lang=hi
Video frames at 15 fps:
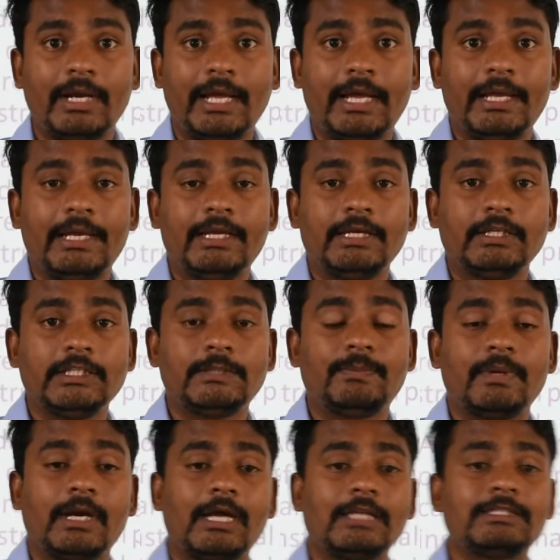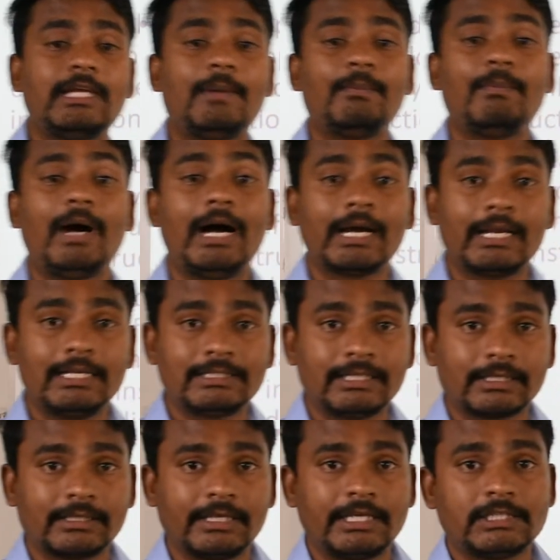बनाए हैं इस प्रकार से आप भाग ले
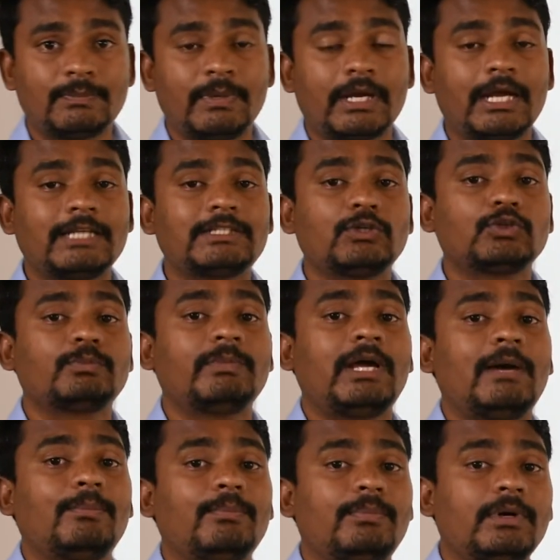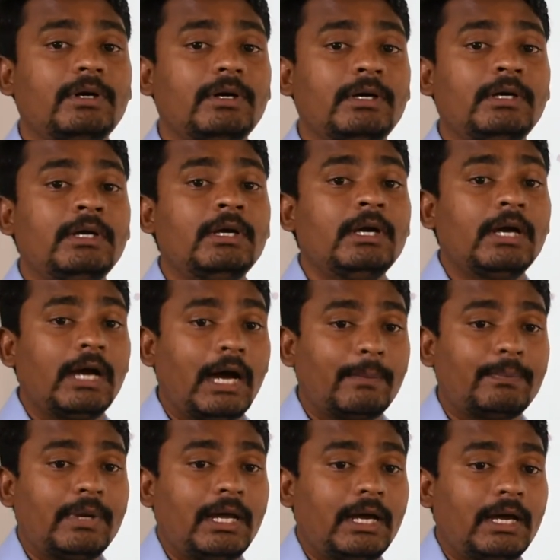सकते हैं इस प्रकार से उसमें आप uh,
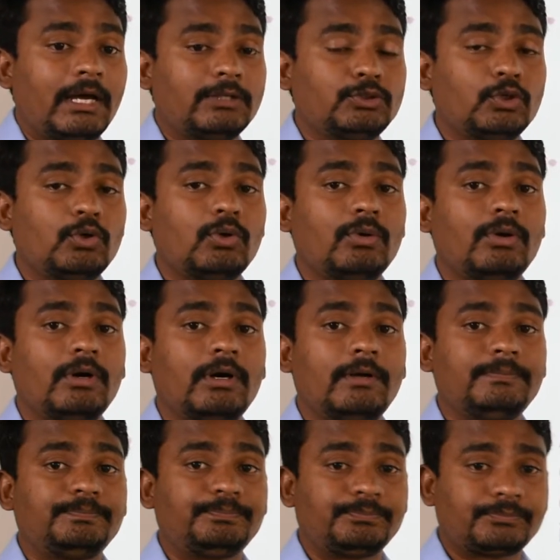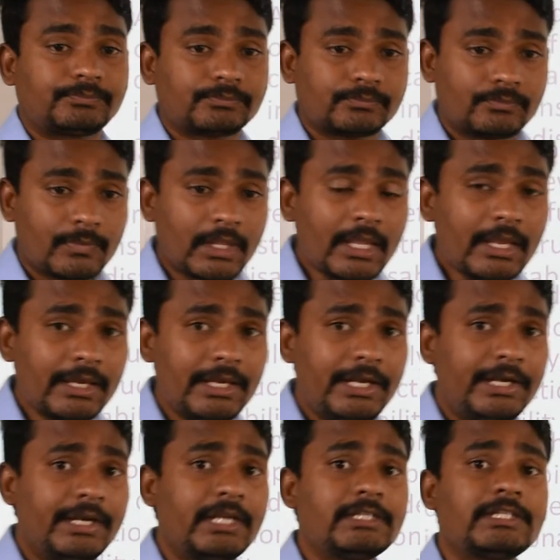अपना जो
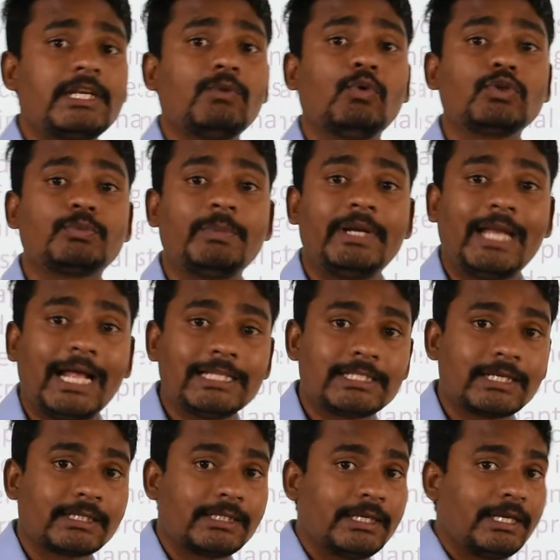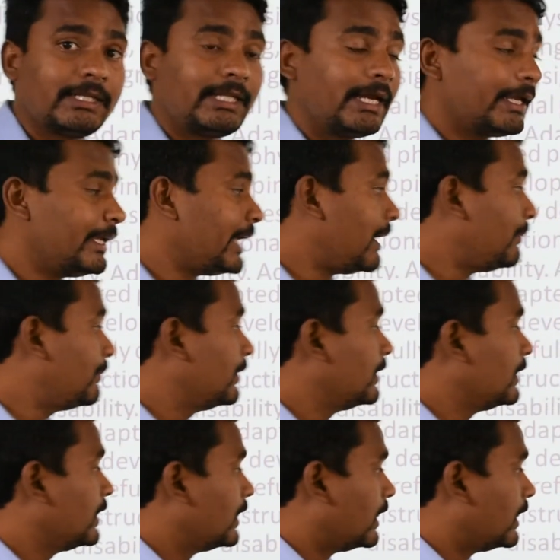इंटरेस्ट है वो उसमें डाल सकते हैं ताकि आप